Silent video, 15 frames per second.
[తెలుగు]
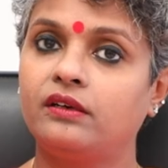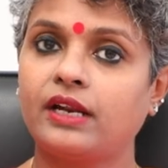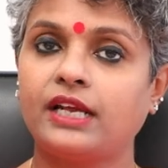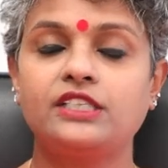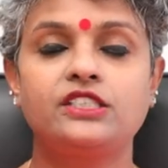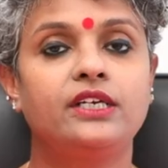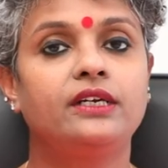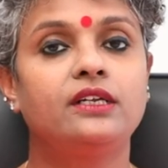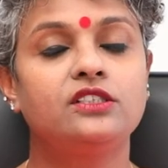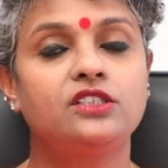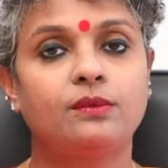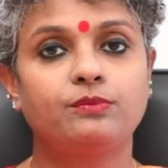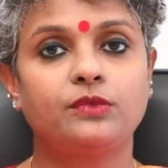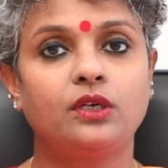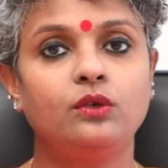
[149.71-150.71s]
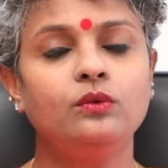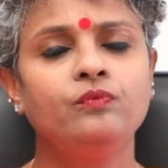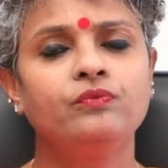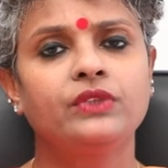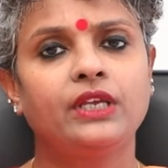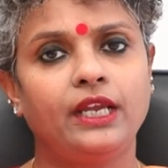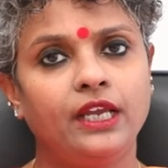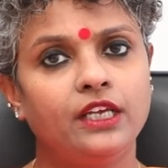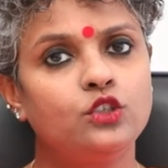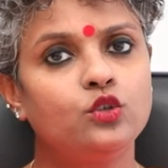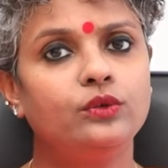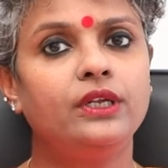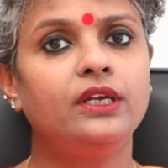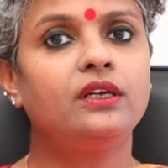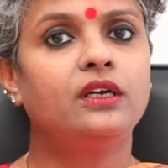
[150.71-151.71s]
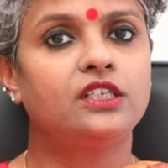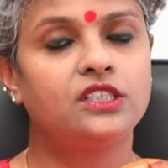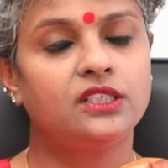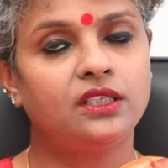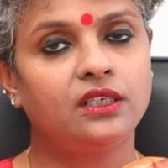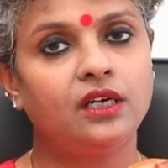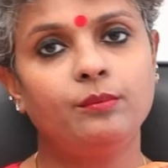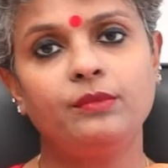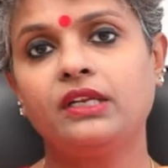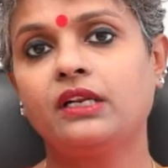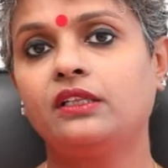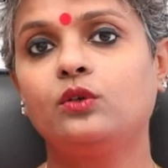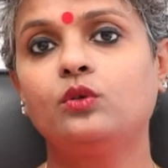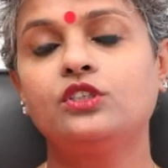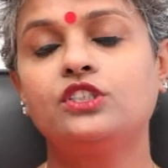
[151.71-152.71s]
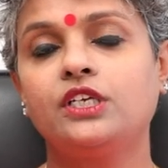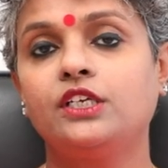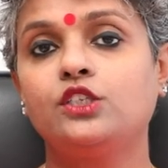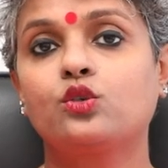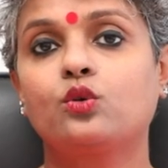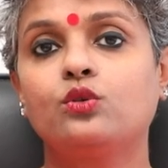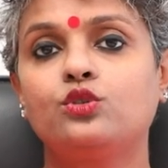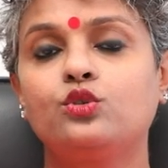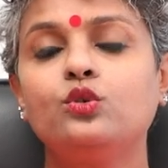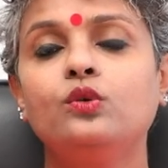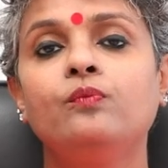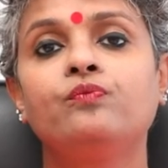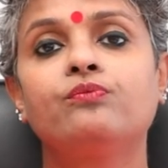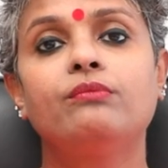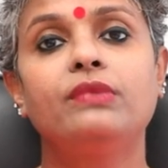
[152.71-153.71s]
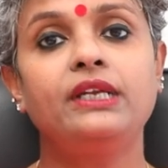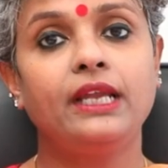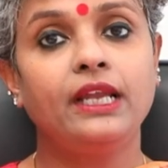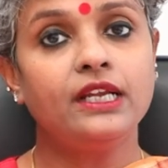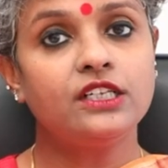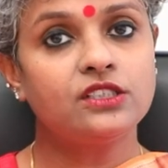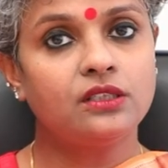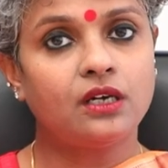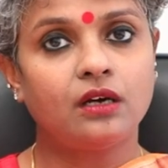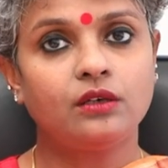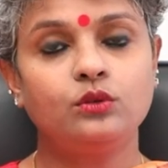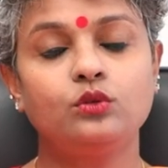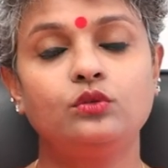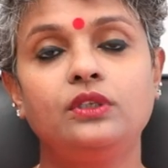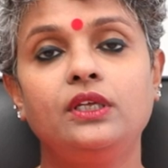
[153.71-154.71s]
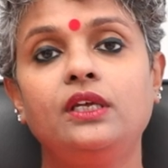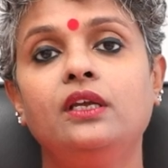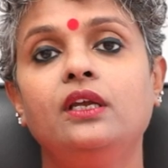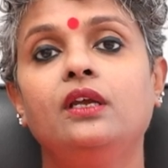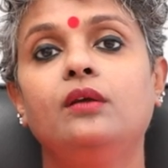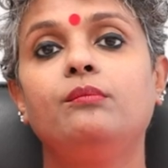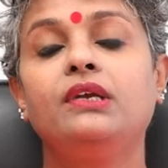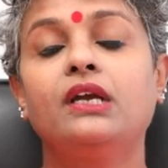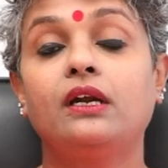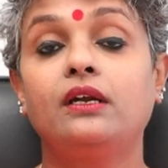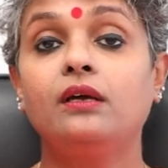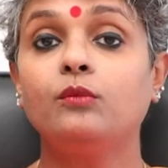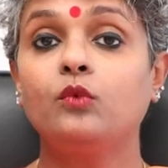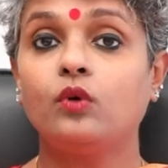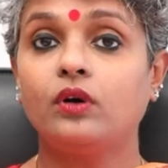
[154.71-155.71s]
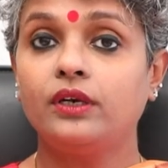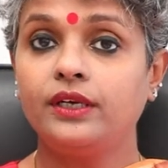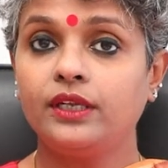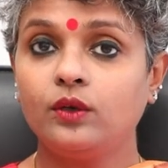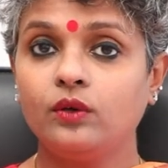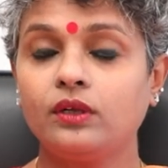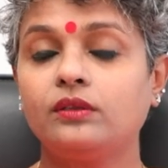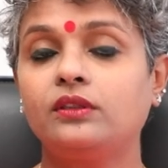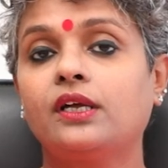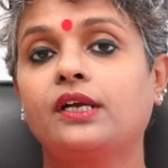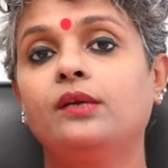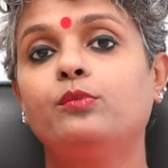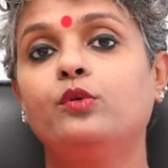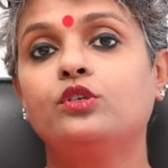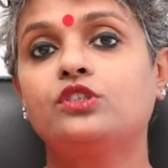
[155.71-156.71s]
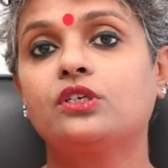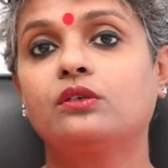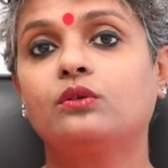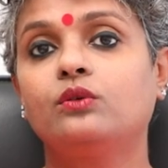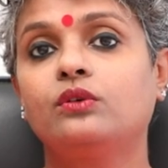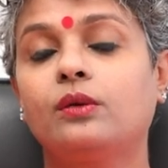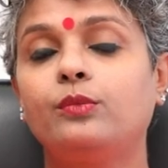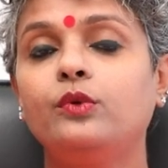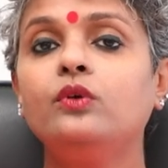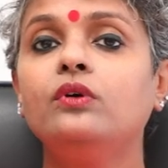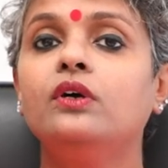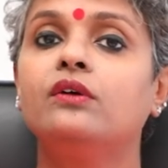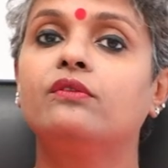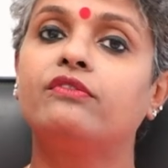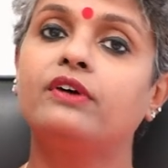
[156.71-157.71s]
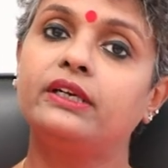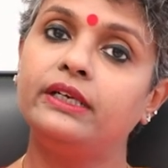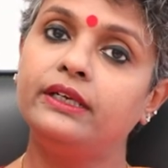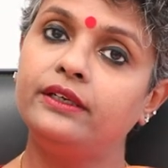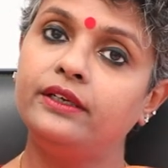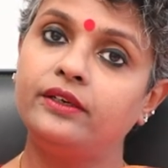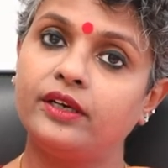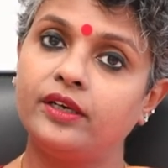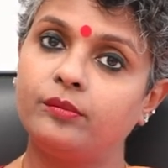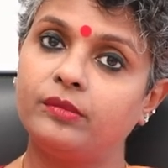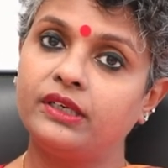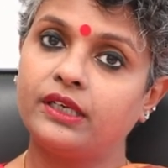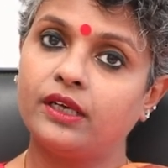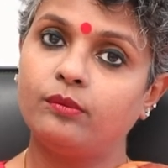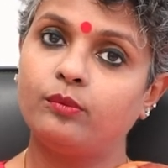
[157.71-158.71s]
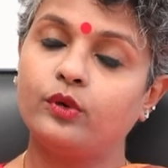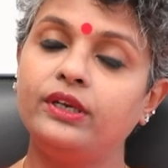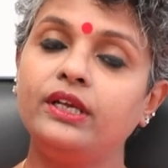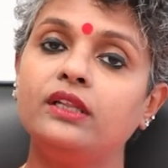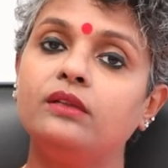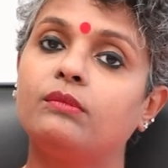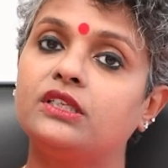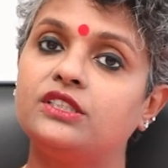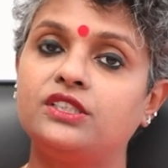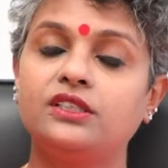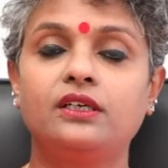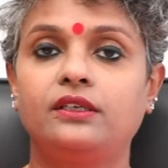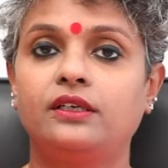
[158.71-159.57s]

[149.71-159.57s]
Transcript: ట్రై చేయండి అని చెప్తారు ఏజ్ ఉంటే ఖచ్చితంగా మీరు అది కూడా చేయించుకోవచ్చు బట్ ఏజ్ దాటుతుంది మీ అండం క్వాలిటీ కూడా తగ్గిపోవచ్చు అనుకున్నప్పుడు ఫర్టిలిటీ ట్రీట్మెంట్కి వెళ్ళిపోండి అది మంచిది